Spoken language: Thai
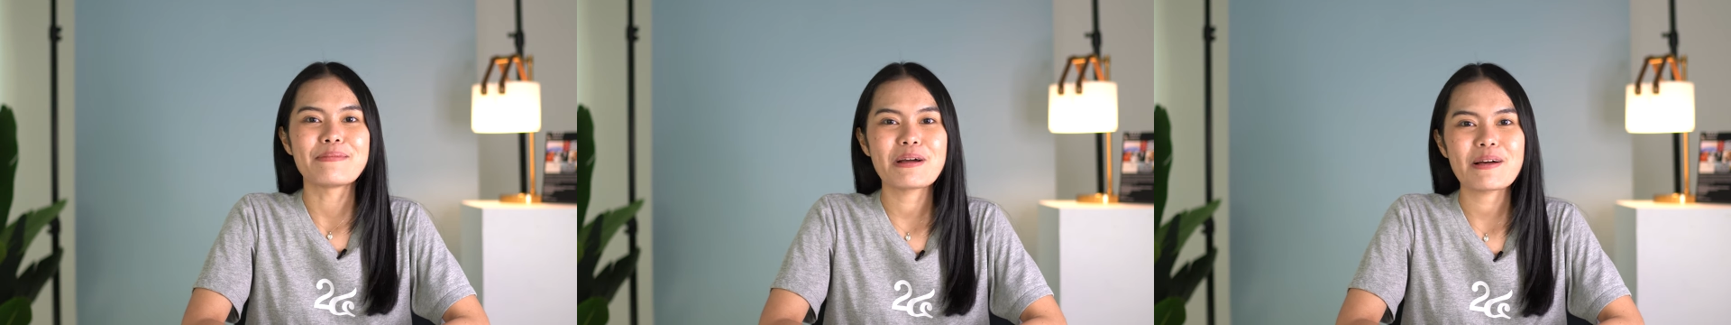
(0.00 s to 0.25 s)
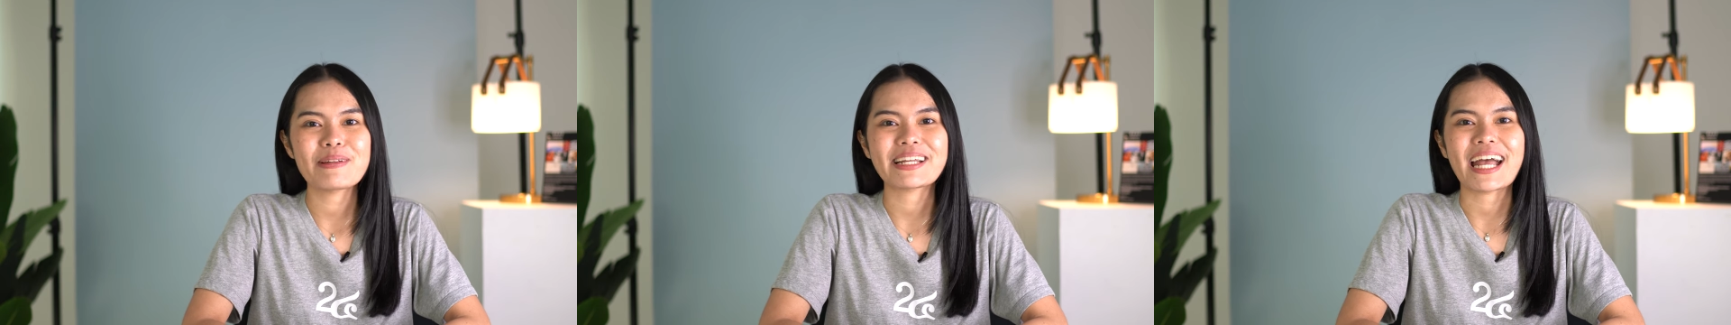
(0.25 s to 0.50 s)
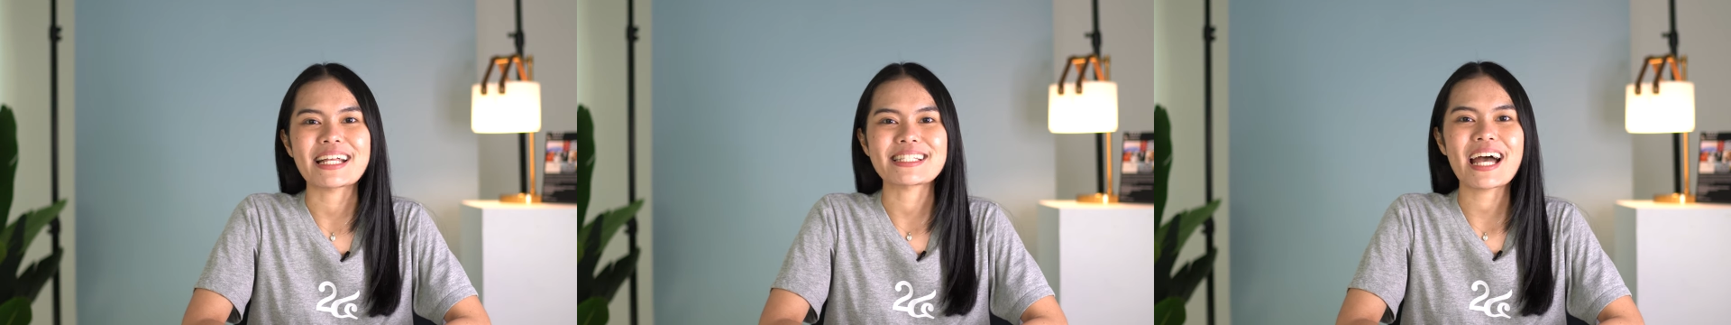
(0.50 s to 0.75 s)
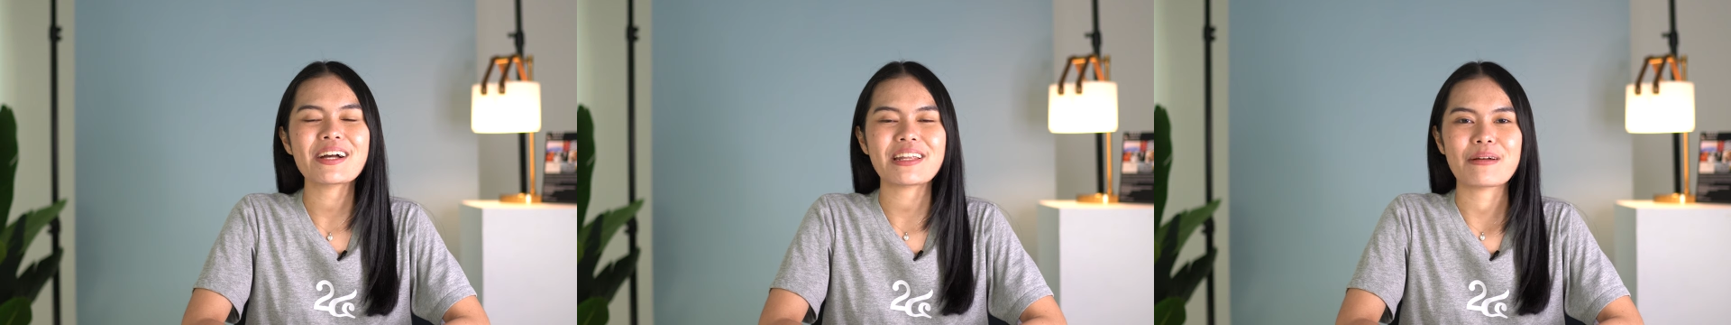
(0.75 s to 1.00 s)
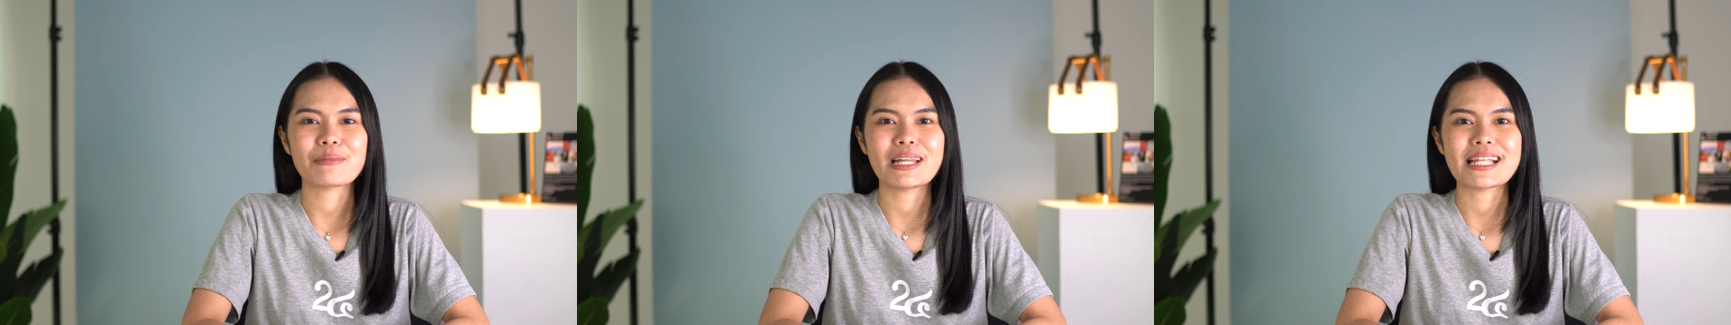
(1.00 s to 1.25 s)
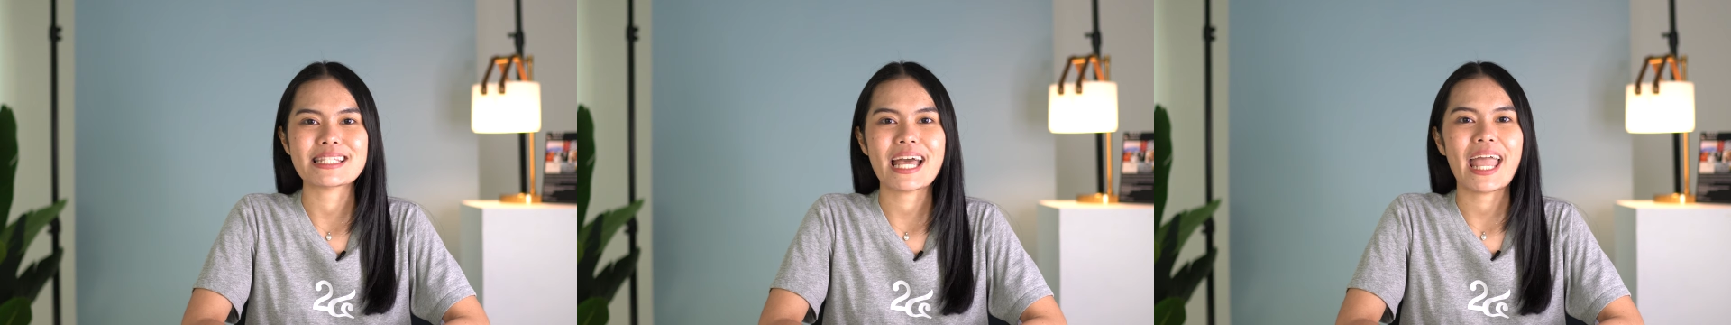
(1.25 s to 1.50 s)
เพื่อเป็นการสร้างแรงบั
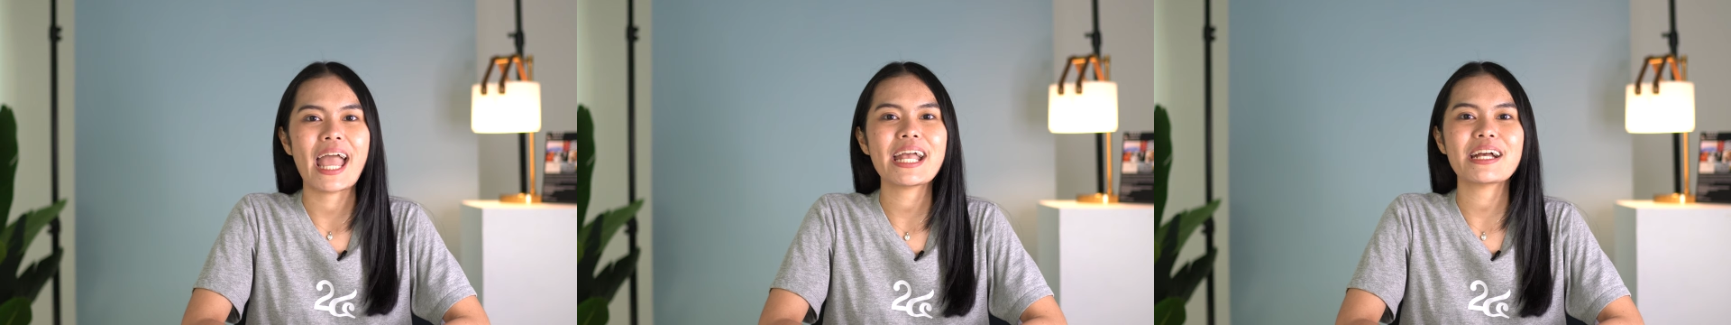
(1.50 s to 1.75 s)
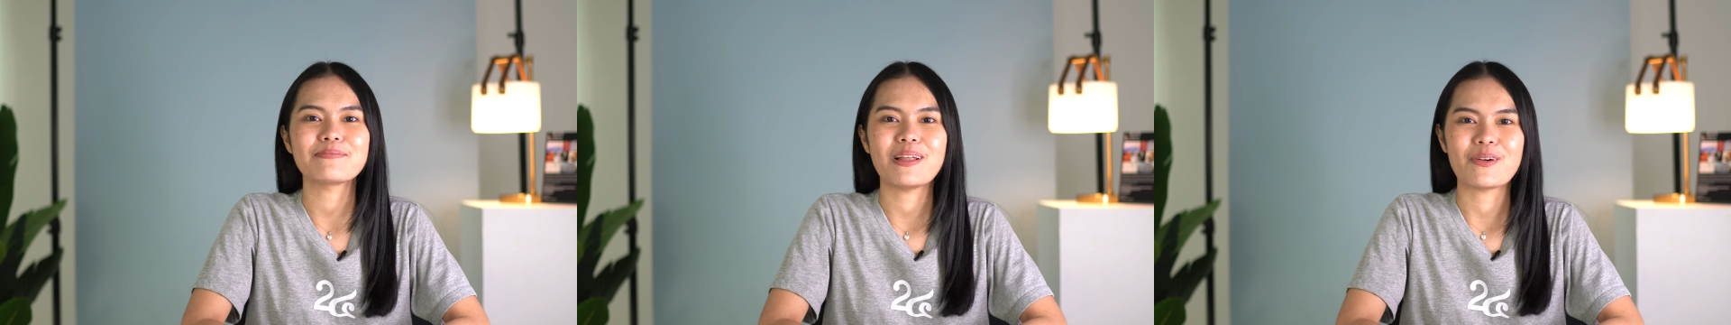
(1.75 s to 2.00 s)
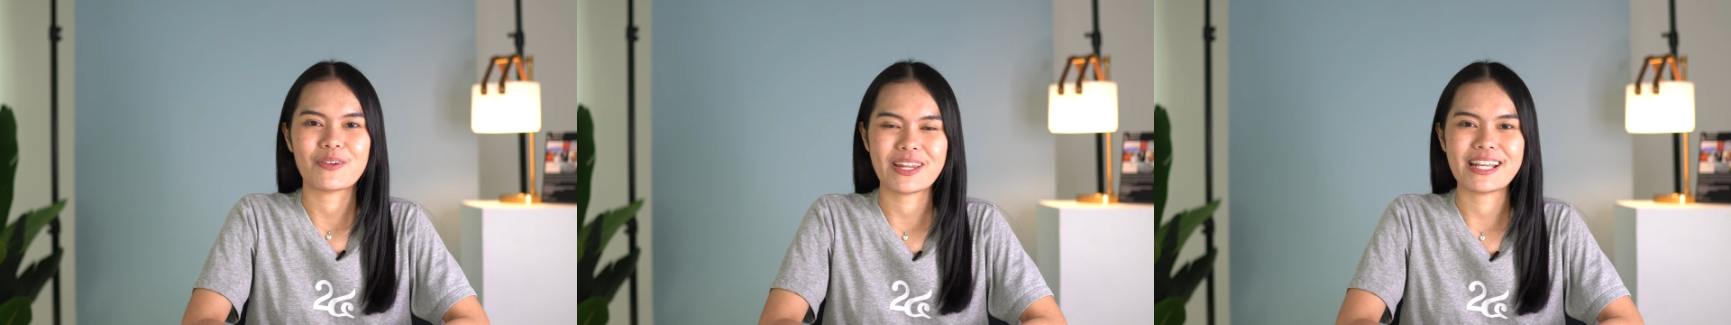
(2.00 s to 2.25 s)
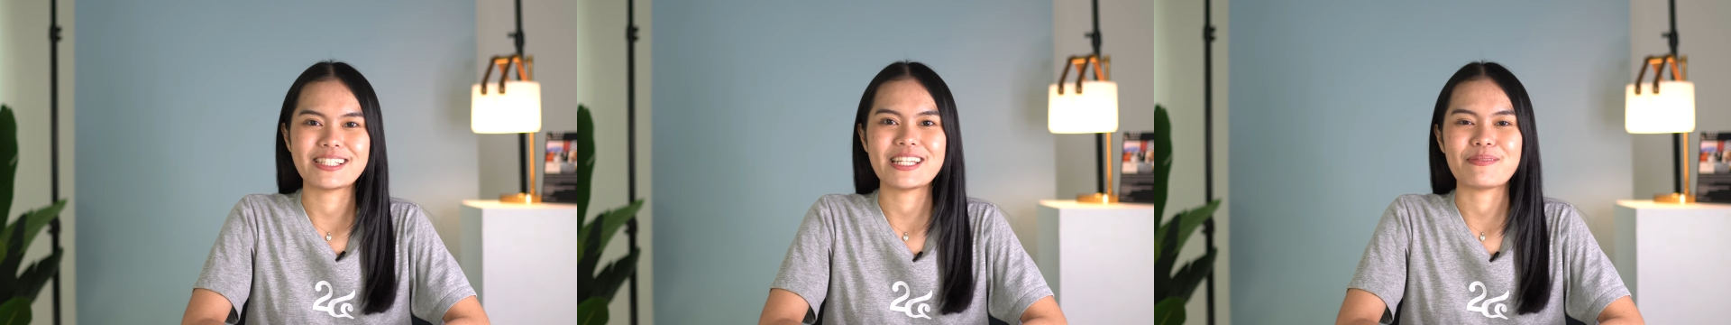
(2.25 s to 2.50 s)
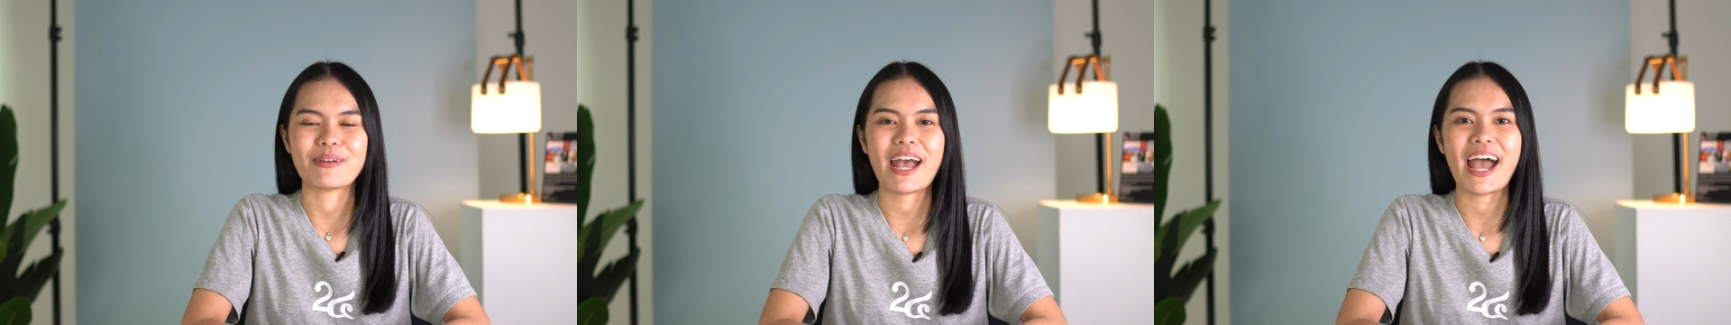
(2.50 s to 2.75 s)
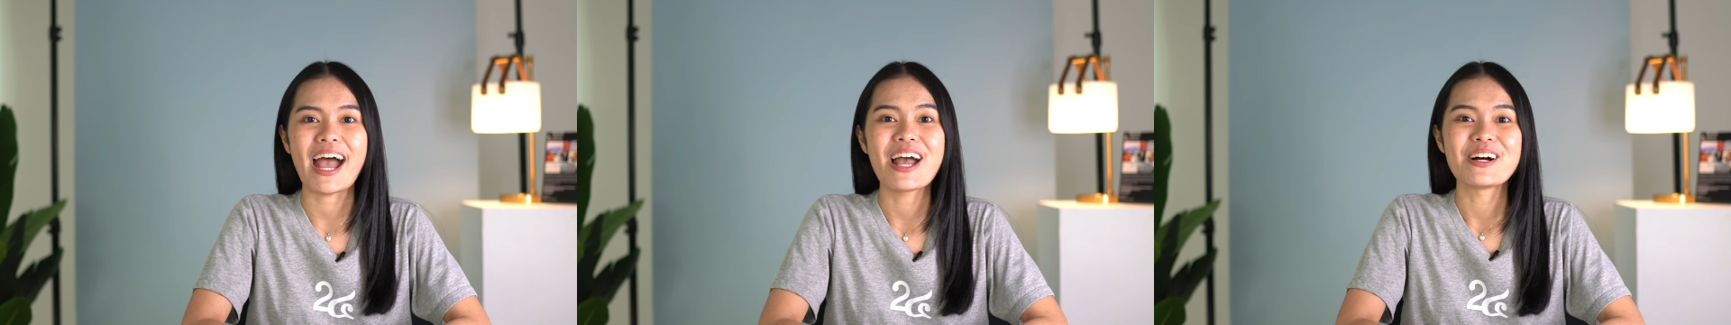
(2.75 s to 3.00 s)
นดาลใจให้กับเหล่าครีเอทีฟ
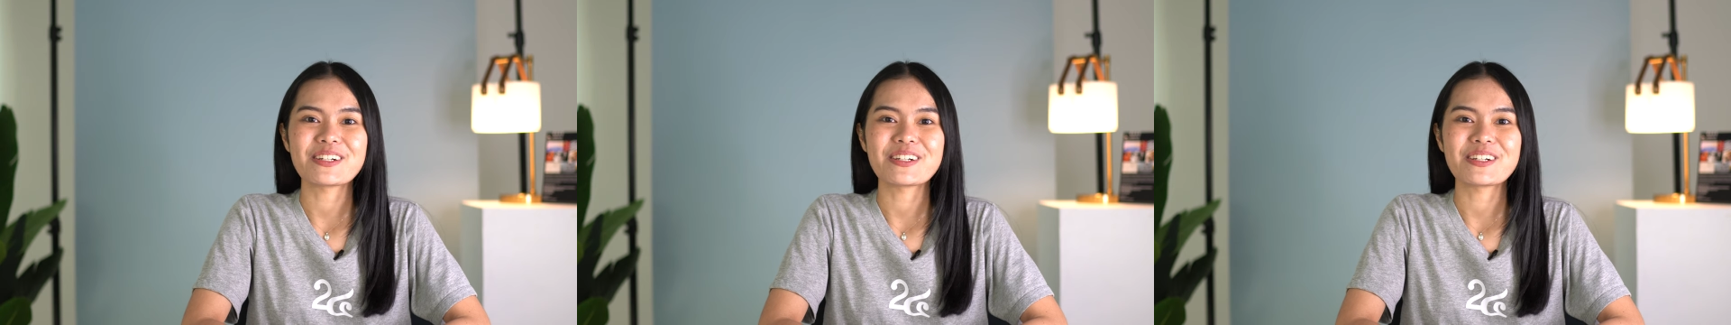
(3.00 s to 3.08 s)
ค่ะ